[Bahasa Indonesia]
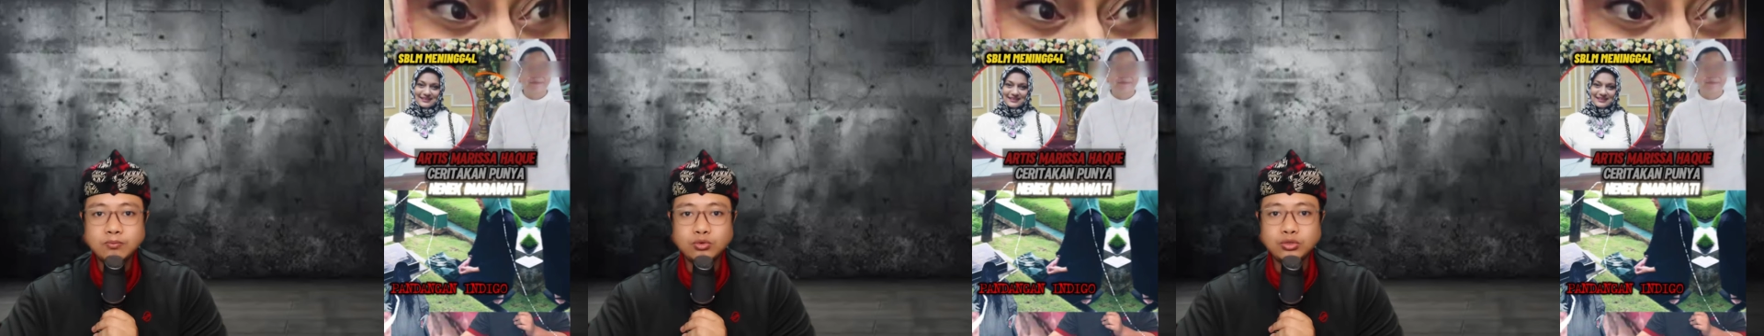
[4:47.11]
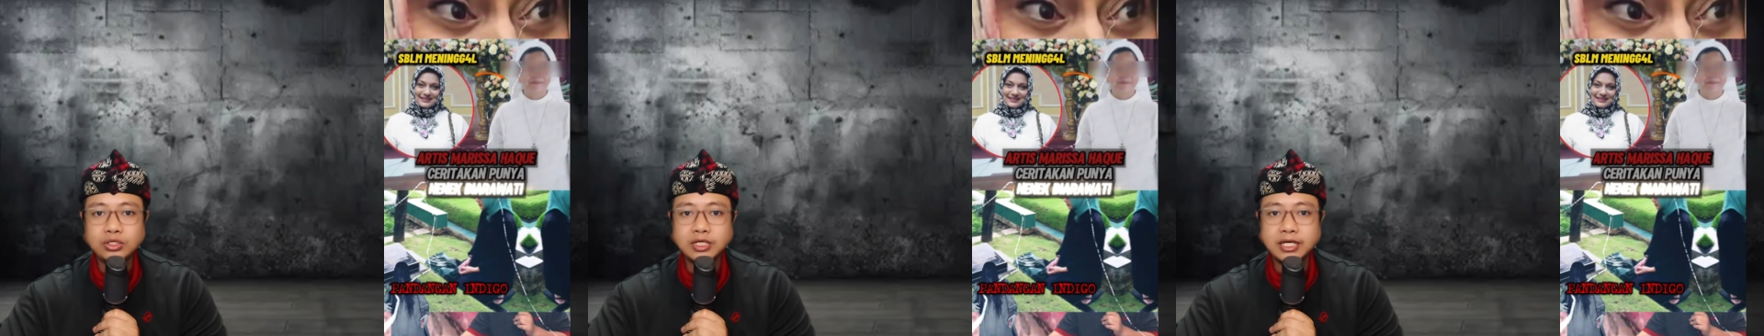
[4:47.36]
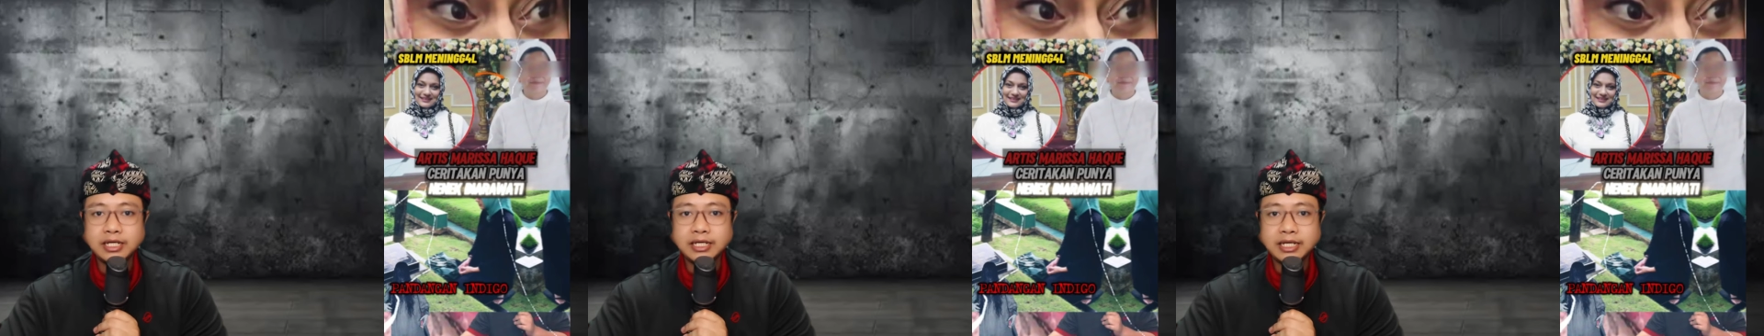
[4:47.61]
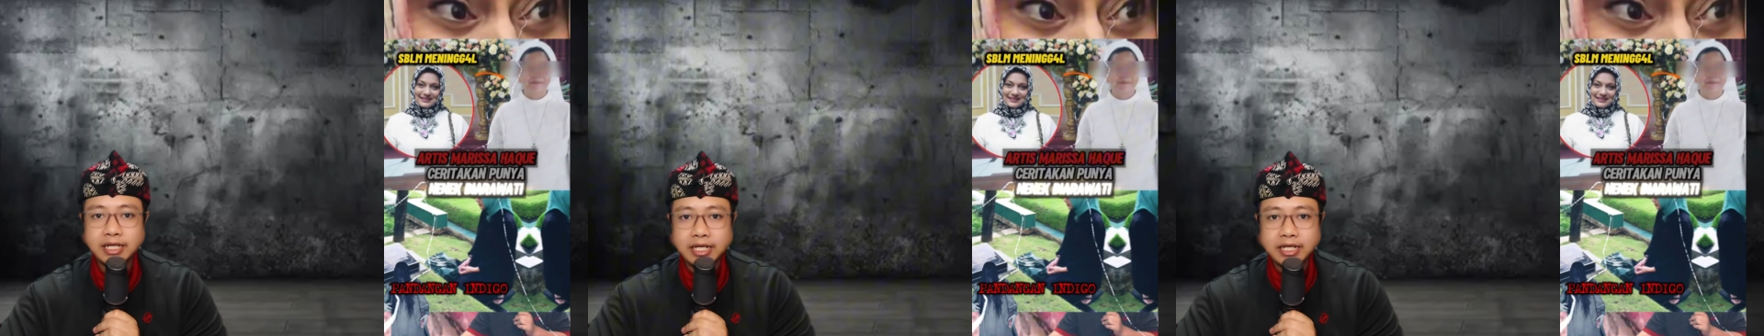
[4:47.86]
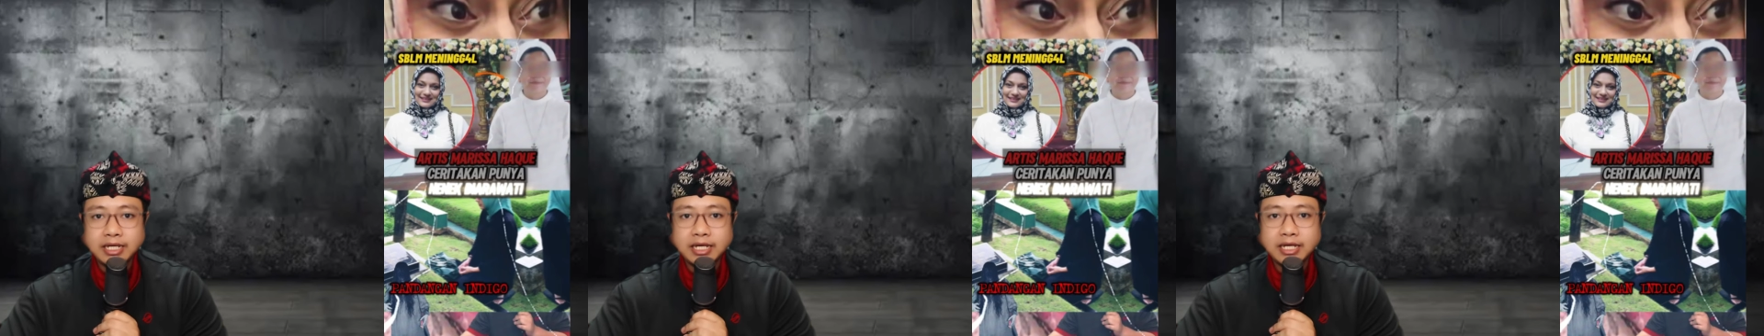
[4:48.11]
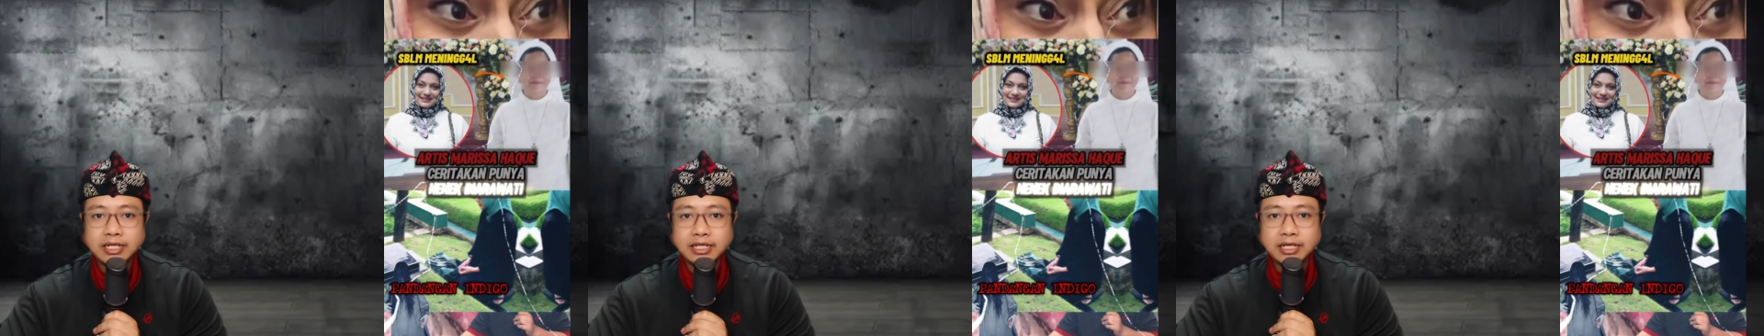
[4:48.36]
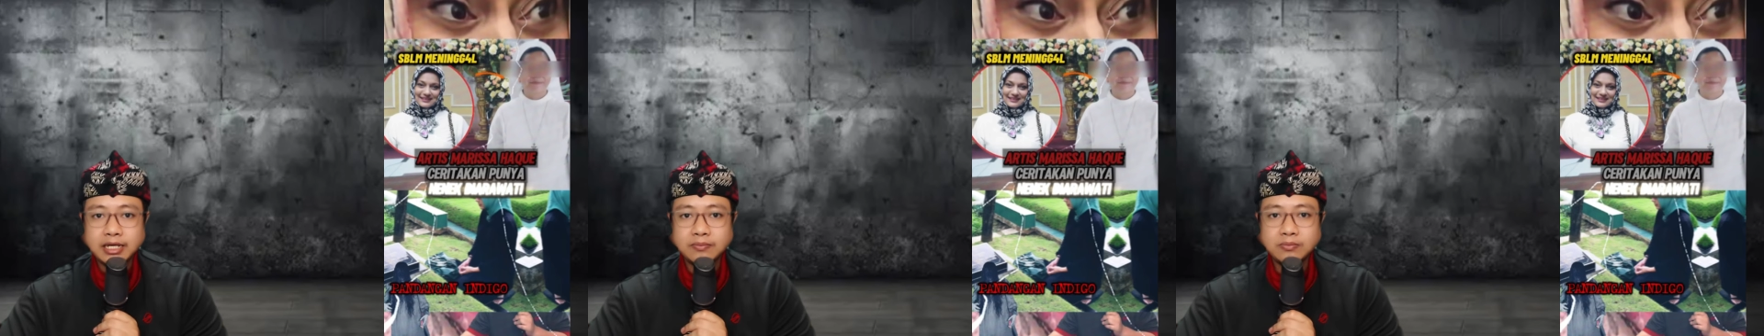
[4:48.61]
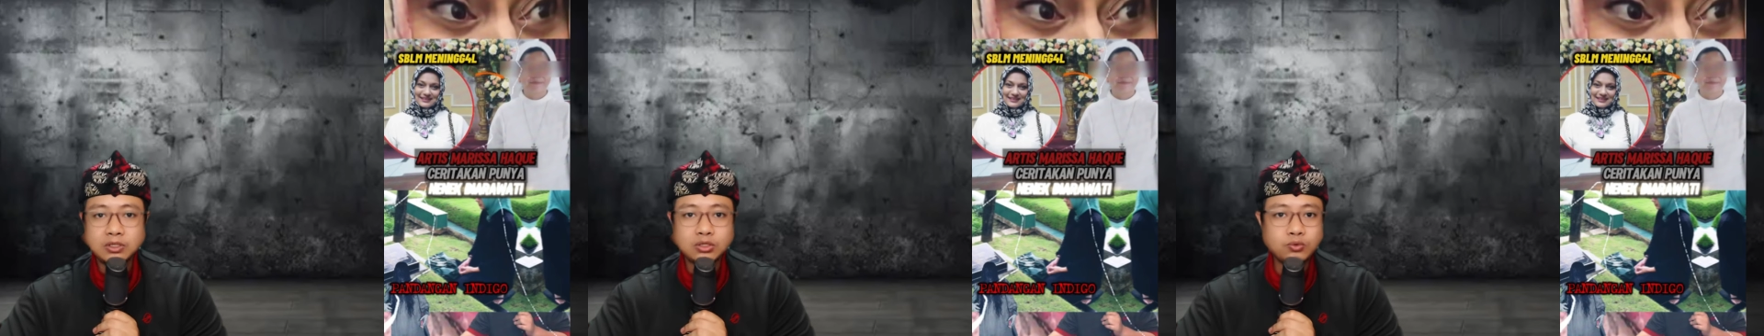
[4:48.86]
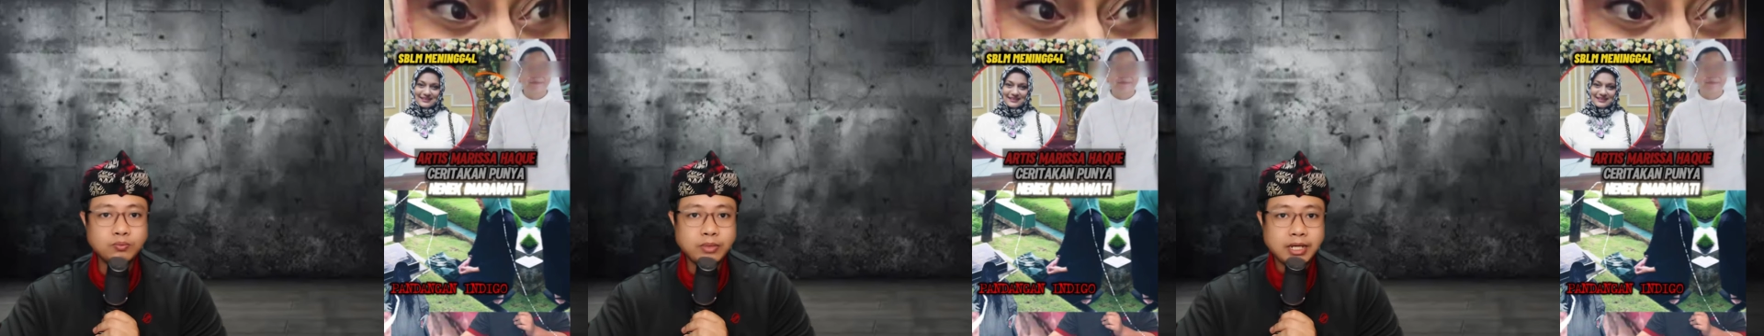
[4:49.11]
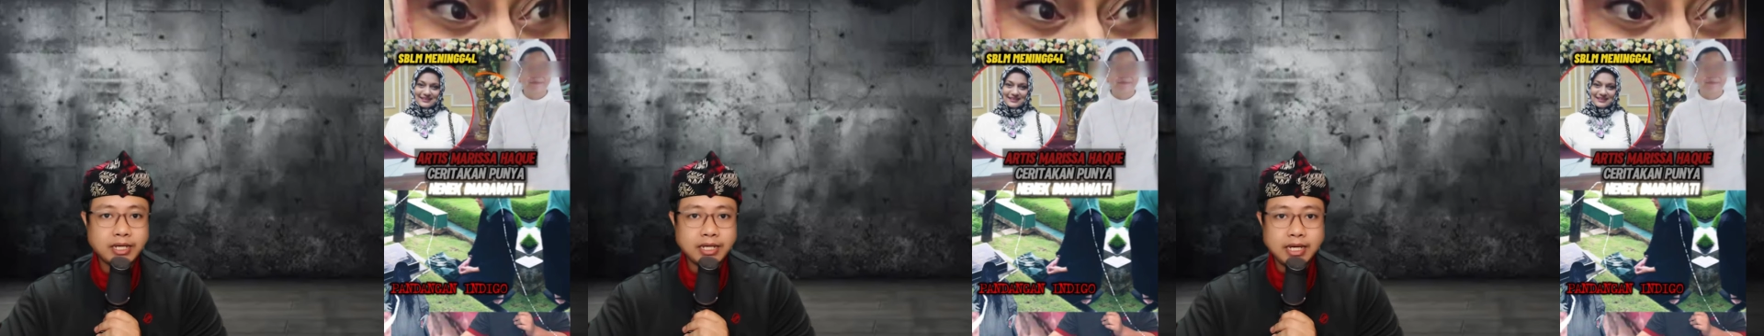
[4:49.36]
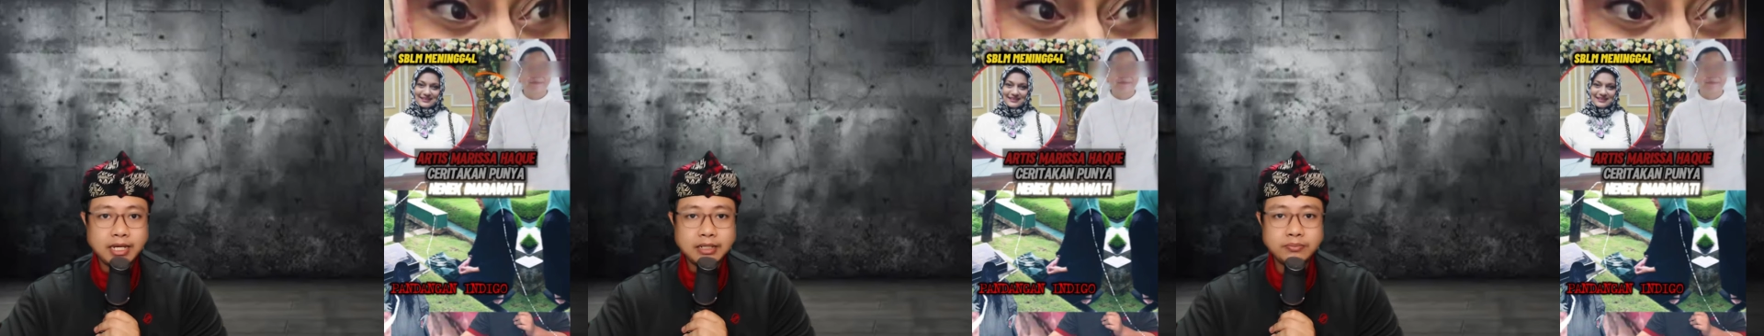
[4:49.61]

punya nenek ya yang merupakan